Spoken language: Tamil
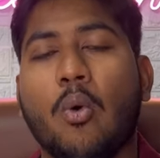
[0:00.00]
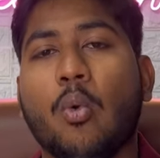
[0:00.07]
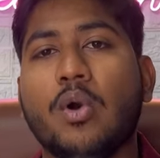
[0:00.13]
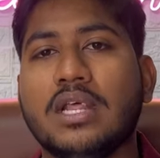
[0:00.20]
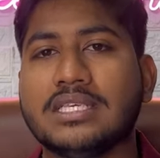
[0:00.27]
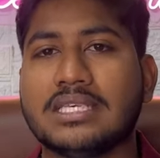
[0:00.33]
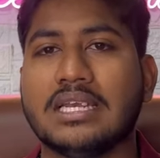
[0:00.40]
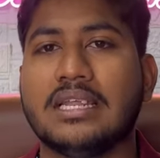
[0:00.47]
ஒரு
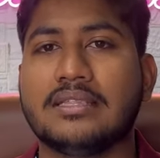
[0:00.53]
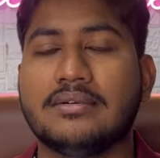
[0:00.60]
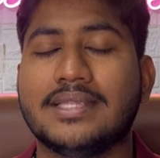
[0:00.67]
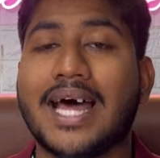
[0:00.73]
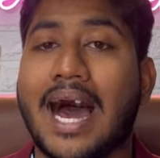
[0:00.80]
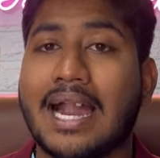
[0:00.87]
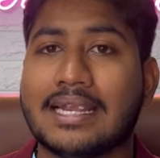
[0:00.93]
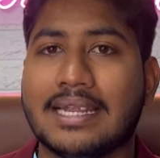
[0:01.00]
சிலது வந்து
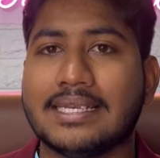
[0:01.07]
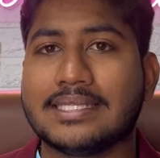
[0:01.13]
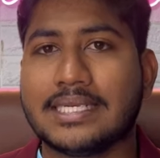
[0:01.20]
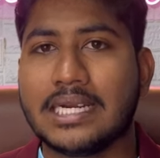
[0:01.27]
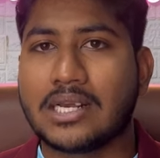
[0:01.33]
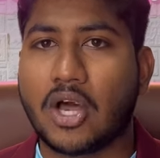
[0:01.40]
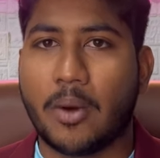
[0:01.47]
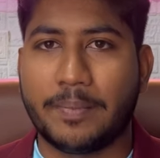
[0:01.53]

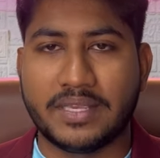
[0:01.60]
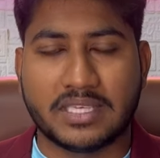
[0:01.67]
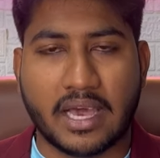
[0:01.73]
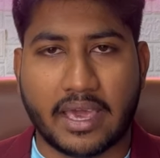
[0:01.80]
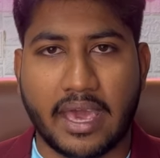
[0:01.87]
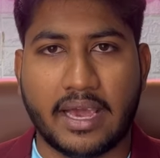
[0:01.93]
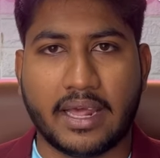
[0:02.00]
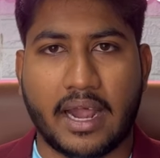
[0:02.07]
அட்டஸ்டட் காப்பீஸாக
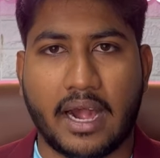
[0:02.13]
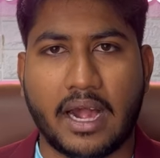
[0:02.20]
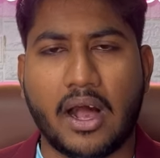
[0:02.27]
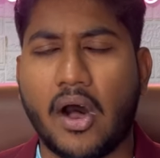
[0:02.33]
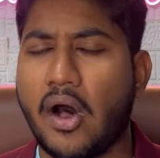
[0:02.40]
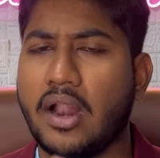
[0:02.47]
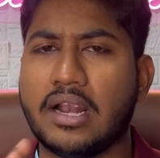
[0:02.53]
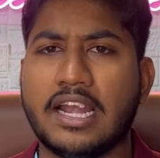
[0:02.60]
கேட்குறாங்க
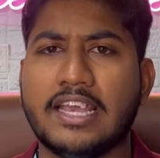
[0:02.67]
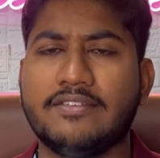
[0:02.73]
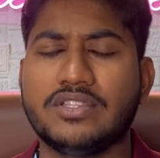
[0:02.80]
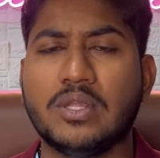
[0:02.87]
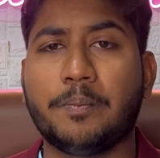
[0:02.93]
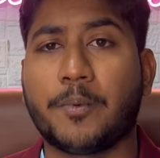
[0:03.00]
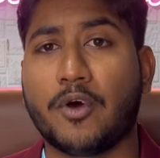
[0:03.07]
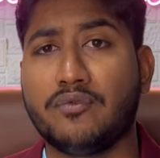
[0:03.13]
ஆல்ரெடி
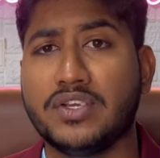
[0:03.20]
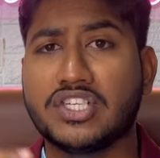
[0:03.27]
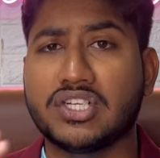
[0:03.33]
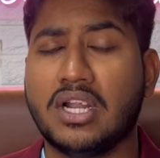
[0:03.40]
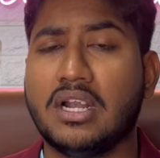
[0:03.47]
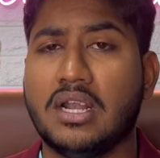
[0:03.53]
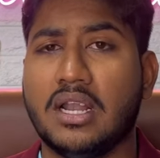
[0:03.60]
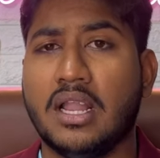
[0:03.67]
வந்து
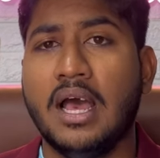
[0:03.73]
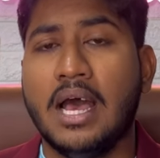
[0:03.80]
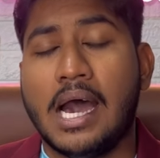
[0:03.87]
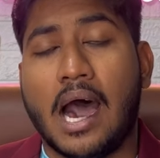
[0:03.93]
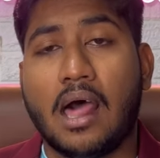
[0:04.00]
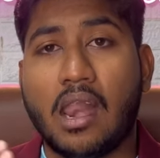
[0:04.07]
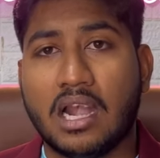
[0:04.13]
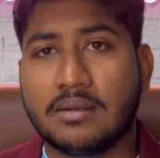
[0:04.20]
ப்ரொஃபஷனல்
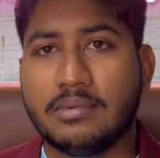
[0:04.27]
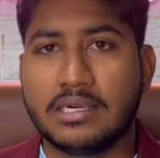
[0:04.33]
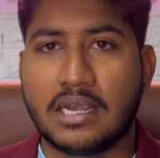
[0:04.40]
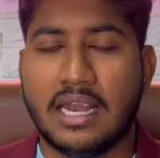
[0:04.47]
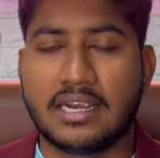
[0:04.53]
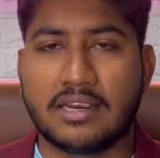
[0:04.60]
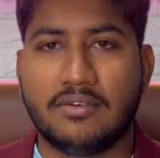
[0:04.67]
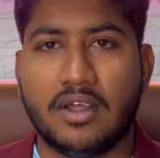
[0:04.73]
அலாட்மெண்ட்
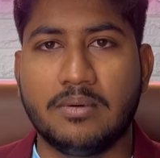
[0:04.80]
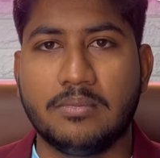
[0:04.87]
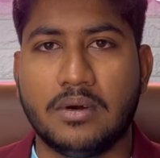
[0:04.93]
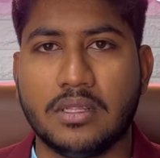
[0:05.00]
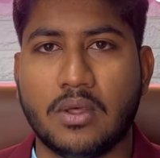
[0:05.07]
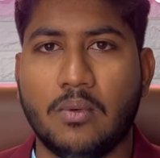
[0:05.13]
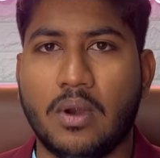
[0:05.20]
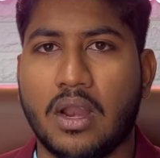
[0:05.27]
லெட்டர்
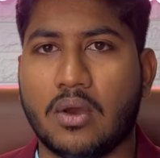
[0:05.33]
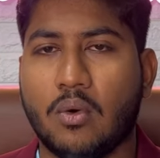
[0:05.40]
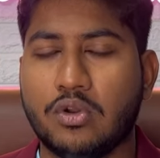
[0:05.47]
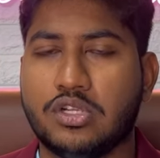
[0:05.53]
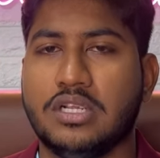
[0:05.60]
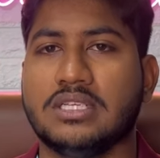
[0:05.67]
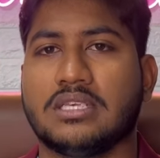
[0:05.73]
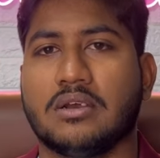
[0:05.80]
வரும்போது உங்களுக்கு
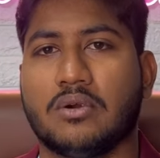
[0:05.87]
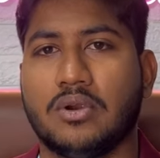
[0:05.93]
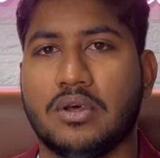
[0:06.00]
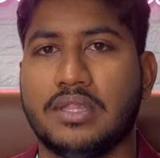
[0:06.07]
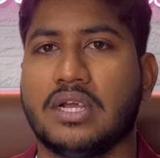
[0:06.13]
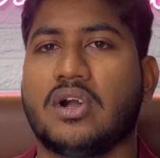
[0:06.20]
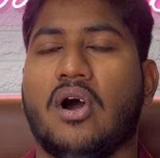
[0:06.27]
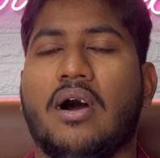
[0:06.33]
ஒரிஜினல்ஸை கொண்டு
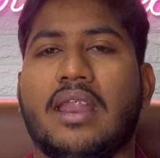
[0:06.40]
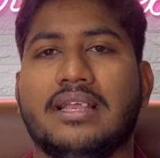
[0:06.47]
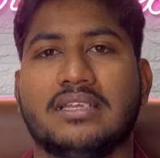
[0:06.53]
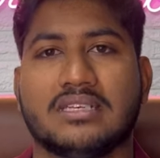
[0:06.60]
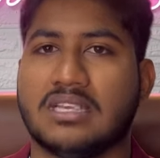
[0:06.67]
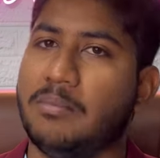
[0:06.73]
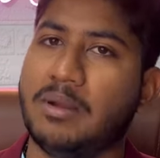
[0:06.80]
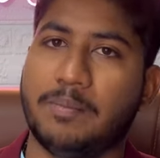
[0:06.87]
வந்து
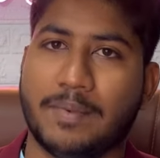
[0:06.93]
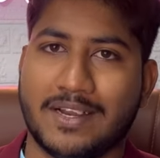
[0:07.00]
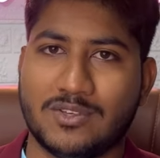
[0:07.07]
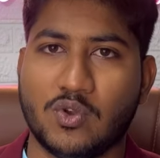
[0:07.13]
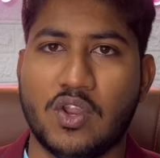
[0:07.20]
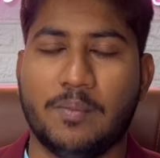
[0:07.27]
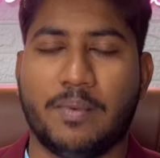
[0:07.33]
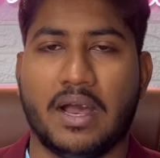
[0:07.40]
காலேஜில் சப்மிட் பண்ண
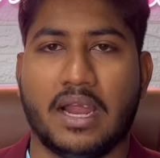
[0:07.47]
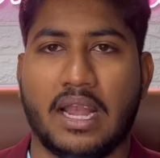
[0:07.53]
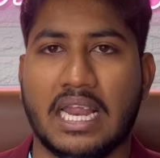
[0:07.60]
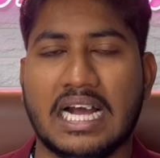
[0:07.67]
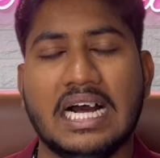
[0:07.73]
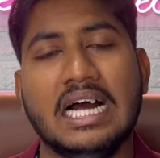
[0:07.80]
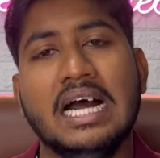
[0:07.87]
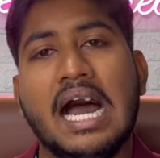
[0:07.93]
சொல்லியிருப்பாங்க இல்லையா
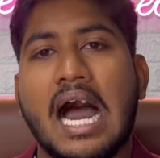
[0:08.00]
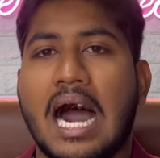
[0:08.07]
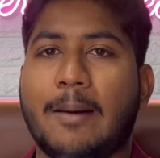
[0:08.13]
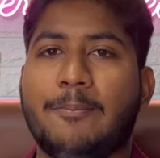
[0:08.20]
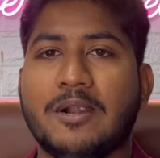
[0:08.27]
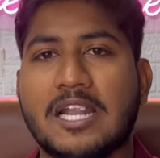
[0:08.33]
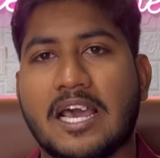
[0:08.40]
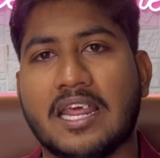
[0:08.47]

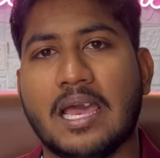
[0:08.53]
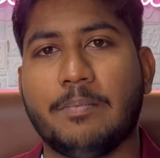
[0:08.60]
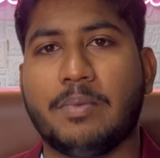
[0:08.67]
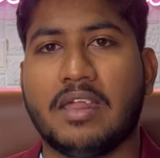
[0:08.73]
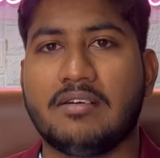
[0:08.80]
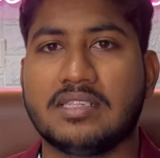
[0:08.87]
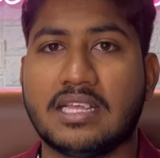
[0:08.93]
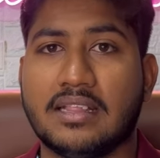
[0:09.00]
அப்போ நிறைய
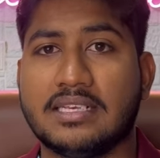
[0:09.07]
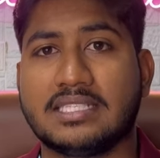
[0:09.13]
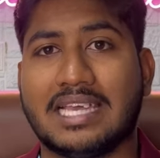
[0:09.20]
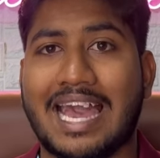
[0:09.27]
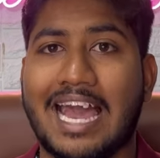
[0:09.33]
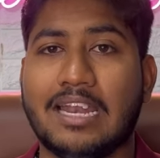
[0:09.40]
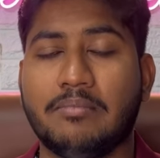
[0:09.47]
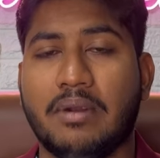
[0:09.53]
பேர் வந்து அதை
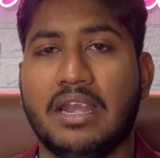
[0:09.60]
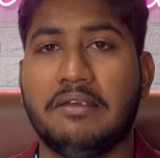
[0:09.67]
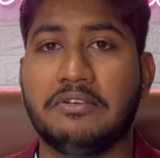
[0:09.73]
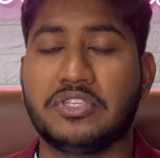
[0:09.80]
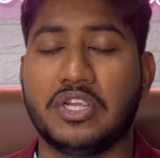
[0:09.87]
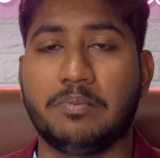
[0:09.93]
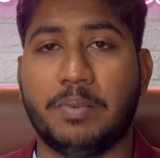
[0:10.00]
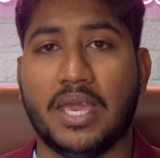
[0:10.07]
ஸ்கேன் பண்ணி
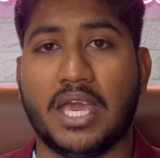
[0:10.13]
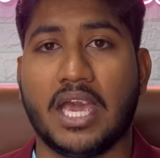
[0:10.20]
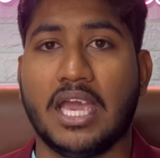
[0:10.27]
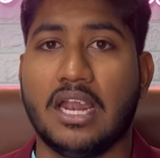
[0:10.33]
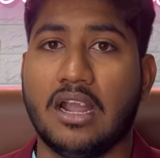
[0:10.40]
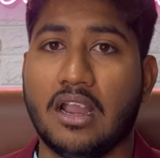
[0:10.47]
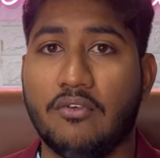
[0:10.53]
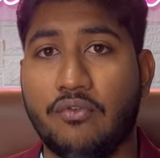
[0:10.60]
வச்சுருப்பீங்க
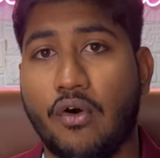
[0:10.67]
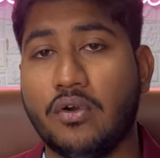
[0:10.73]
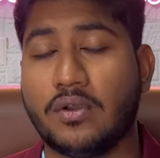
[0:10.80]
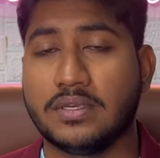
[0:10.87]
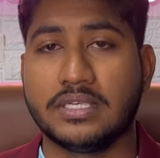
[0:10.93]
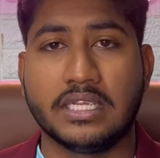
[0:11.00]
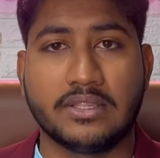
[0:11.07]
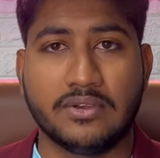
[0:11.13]
இல்லைனா
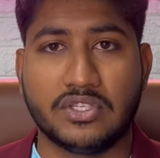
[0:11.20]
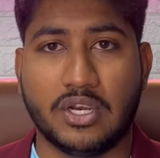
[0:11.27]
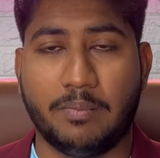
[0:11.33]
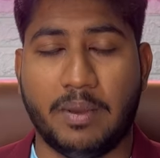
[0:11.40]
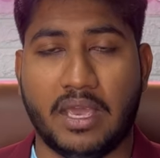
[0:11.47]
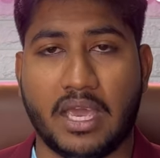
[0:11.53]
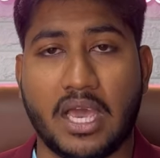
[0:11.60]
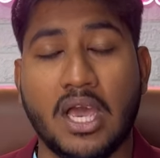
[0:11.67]
ஃபோட்டோஸ் எடுத்து
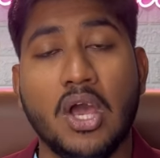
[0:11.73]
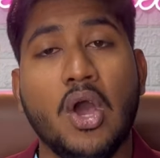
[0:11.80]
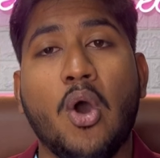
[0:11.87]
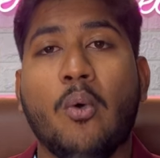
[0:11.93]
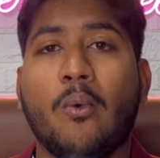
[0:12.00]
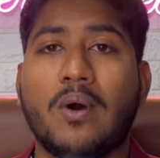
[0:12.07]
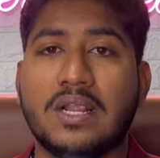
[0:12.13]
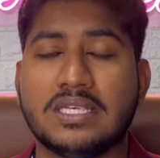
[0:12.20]
வச்சுருப்பீங்க
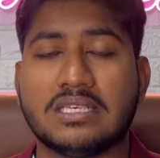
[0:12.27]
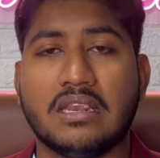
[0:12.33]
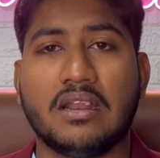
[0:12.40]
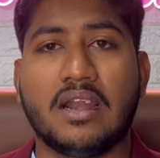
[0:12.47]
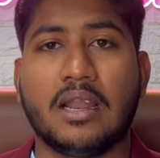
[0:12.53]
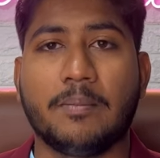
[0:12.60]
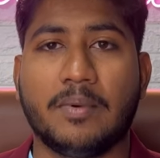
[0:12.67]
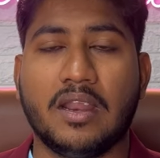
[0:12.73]
ஒரு சிலர்
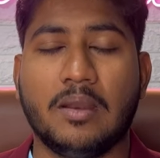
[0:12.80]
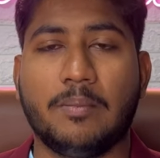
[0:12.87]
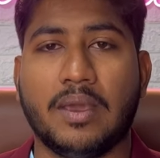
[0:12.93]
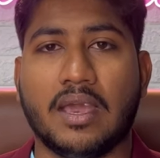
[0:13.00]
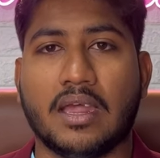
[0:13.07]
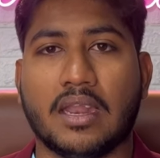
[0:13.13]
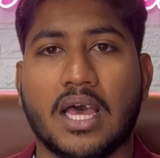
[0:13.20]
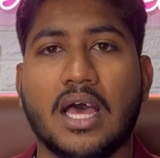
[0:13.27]
என்ன
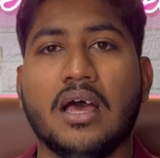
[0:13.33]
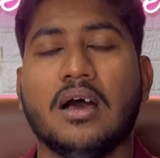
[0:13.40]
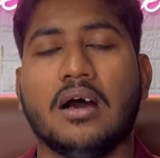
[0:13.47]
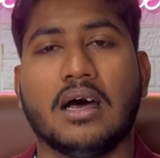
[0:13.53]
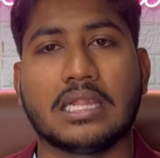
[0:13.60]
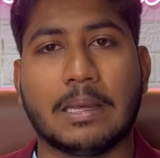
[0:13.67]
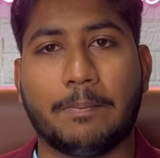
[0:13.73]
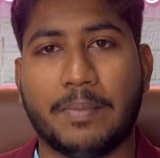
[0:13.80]
பண்ணியிருப்பீங்கன்னா
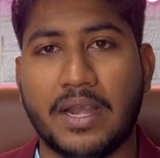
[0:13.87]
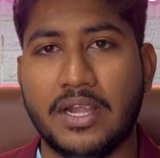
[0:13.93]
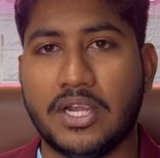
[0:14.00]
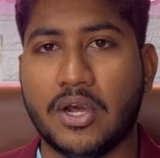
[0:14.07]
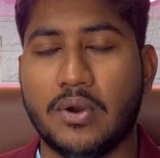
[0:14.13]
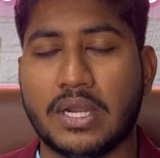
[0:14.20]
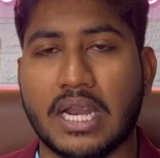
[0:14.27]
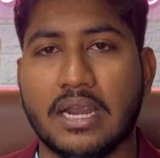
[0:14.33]
அதை பிரிண்ட்
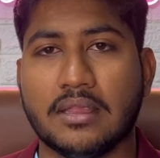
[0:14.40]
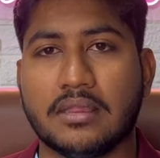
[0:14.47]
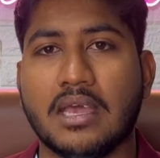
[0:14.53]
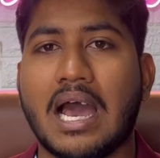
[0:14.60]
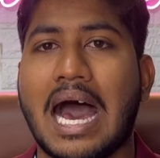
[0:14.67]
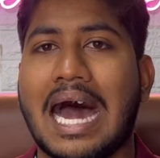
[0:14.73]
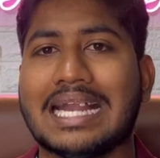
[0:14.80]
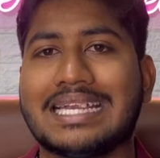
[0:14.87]
அவுட் எடுத்து
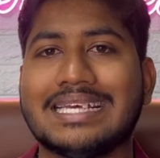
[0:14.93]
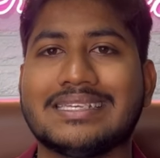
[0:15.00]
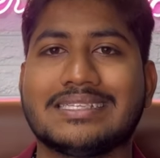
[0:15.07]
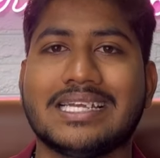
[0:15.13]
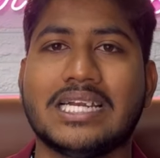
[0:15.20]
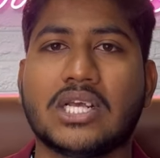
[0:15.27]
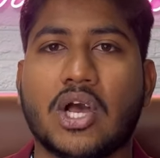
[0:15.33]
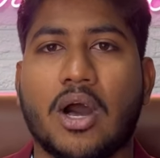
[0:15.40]

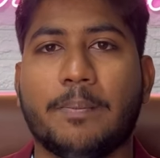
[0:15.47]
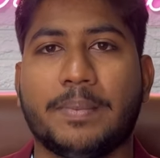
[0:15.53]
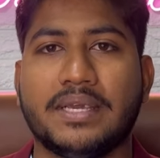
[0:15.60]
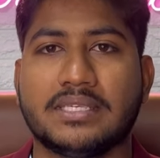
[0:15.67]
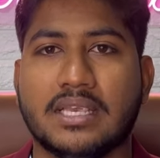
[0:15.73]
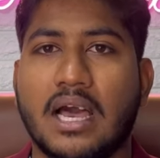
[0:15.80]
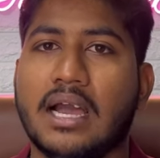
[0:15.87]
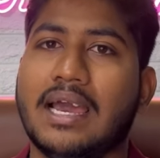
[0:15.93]
அட்டஸ்டட்
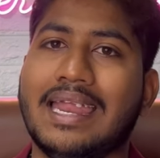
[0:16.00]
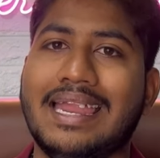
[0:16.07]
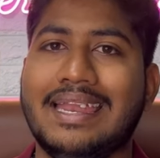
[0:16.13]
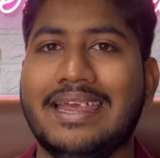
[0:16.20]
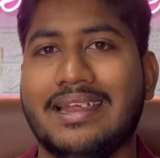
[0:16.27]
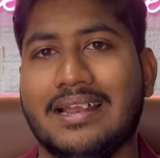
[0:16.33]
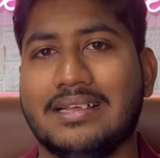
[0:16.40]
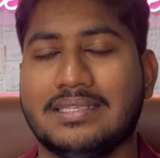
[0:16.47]
காப்பீஸாக க்ரீன்
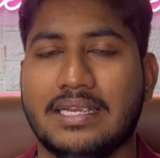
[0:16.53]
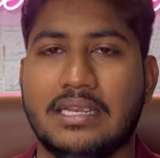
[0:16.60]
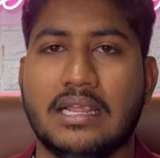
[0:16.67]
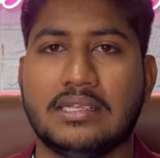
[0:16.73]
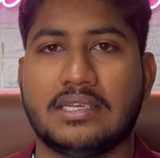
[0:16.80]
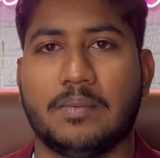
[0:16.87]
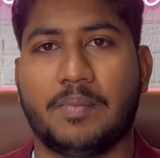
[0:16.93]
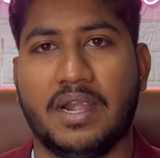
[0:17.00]
இங்கில்
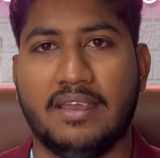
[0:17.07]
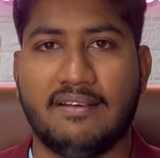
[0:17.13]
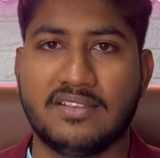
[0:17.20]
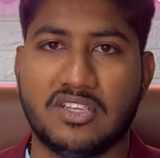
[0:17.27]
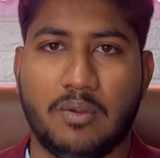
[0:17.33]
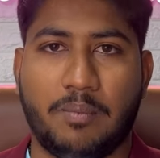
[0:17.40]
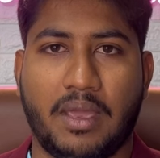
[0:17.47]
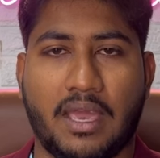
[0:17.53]
சிக்னேச்சர் பண்ணி
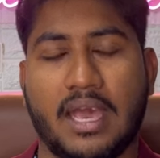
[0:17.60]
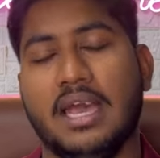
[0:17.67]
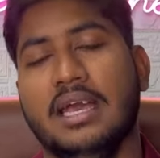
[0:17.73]
வச்சுருப்பீங்க